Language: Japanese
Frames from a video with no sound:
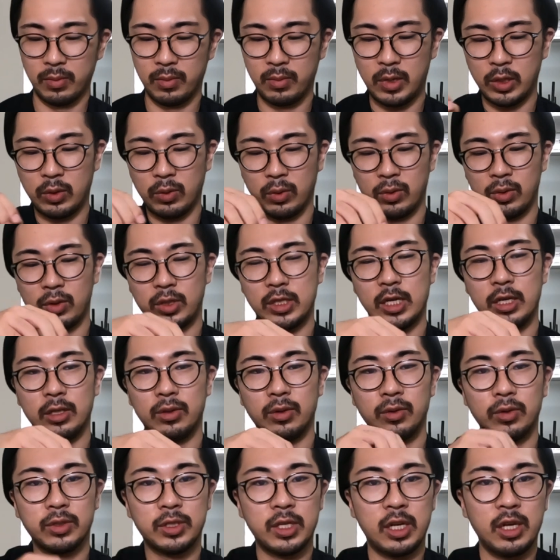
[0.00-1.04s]
ま
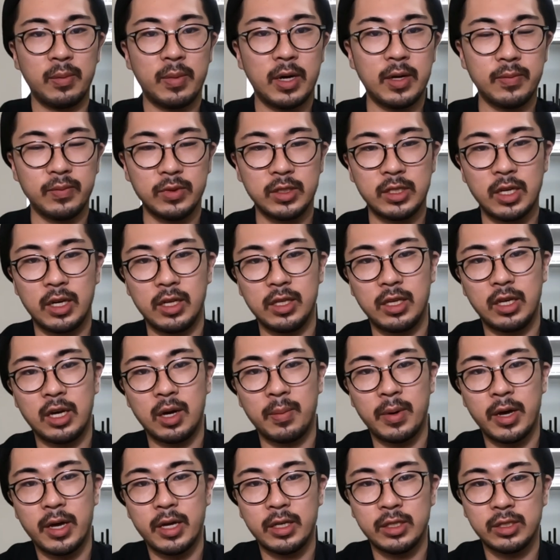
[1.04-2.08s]
ドットサイト載せればさらに
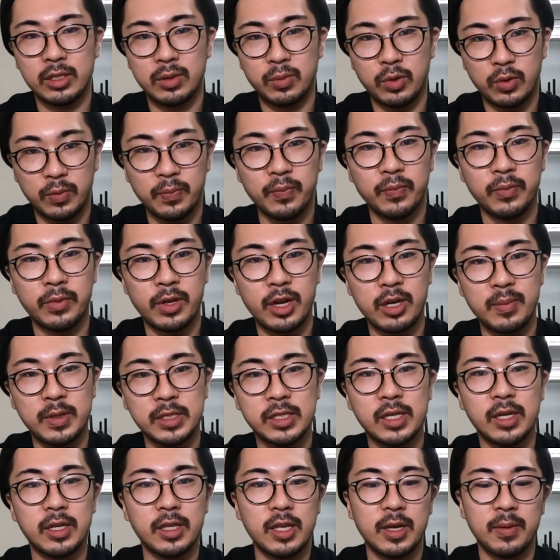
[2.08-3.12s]
構えやすくもなりま
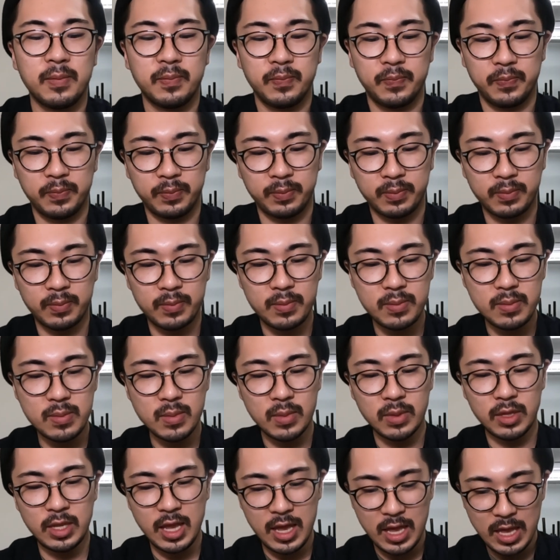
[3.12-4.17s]
すからね
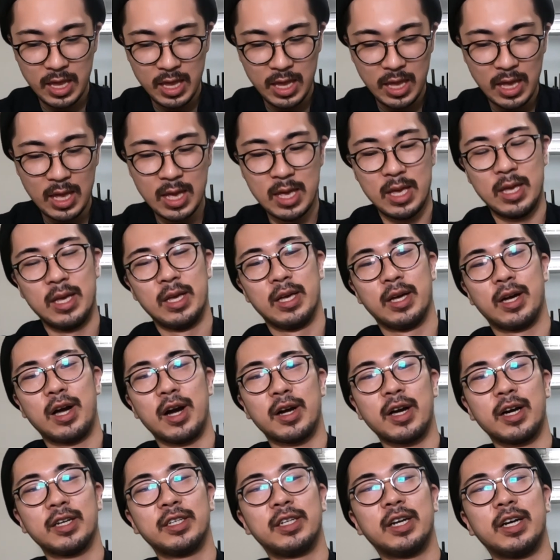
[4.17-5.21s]
で
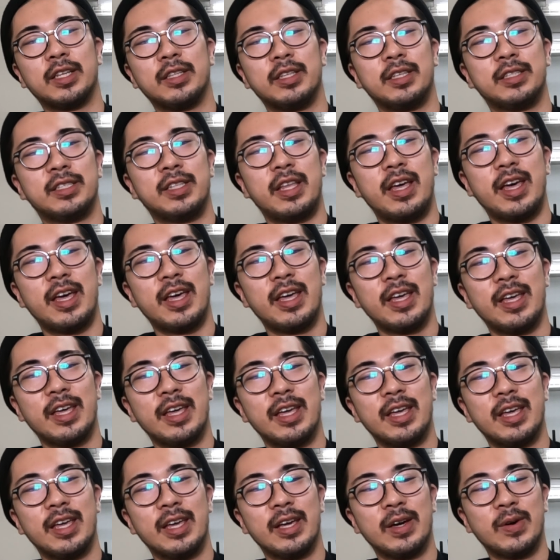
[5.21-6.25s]
価格感ですね
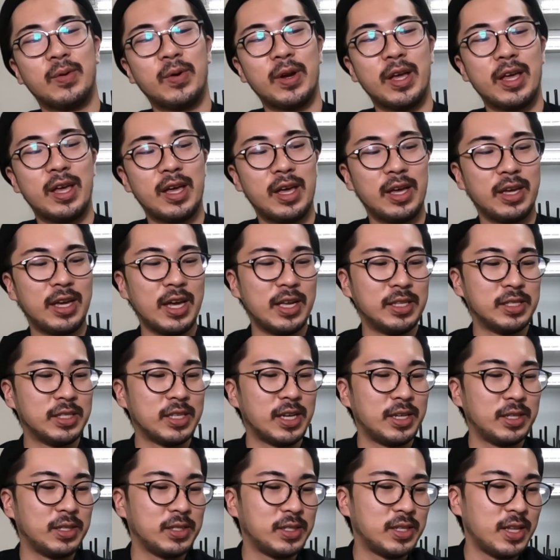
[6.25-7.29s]
これ現
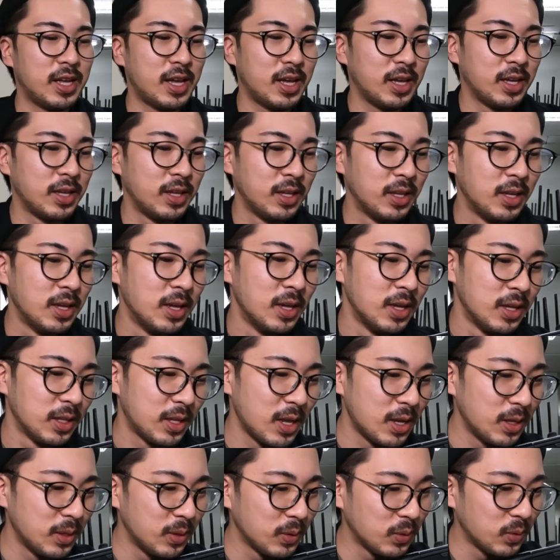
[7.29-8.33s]
在ですね
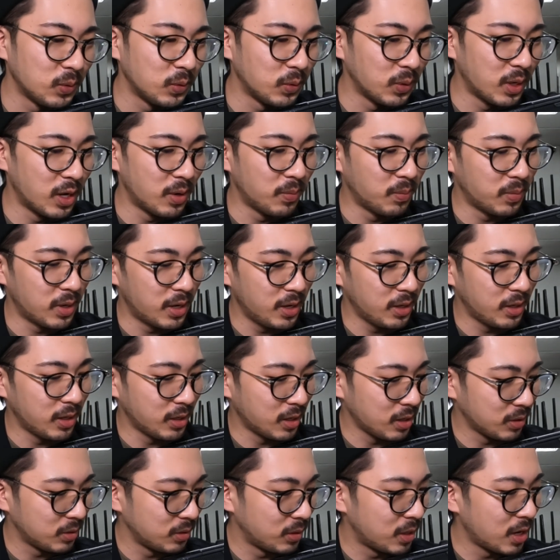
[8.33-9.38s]
店頭販売価
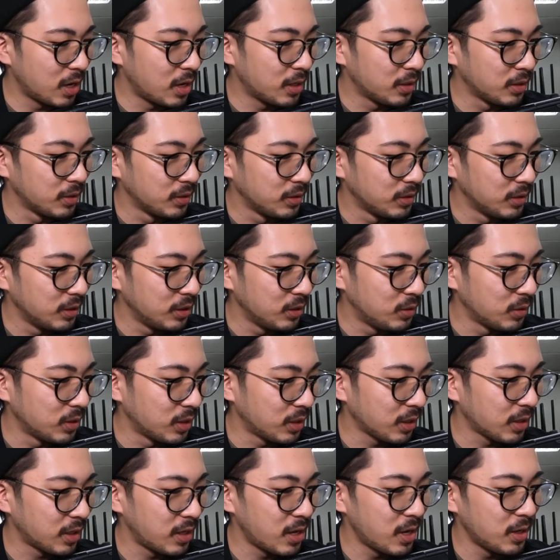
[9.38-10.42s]
格がいく
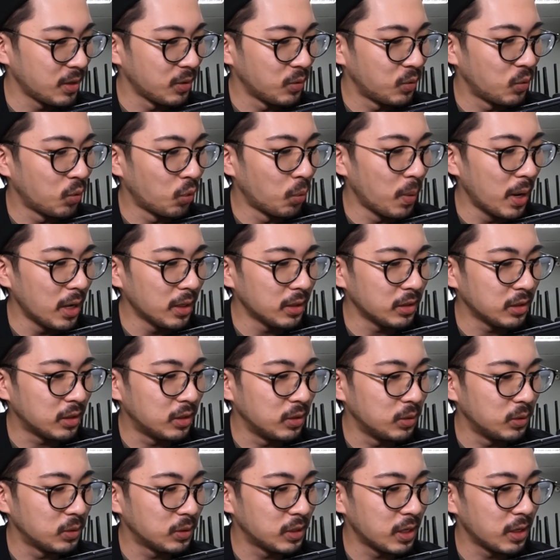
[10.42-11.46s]
らだっけ5万
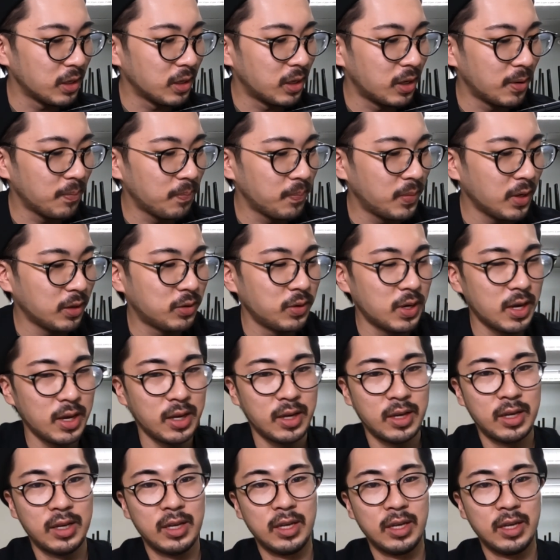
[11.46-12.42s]
9800円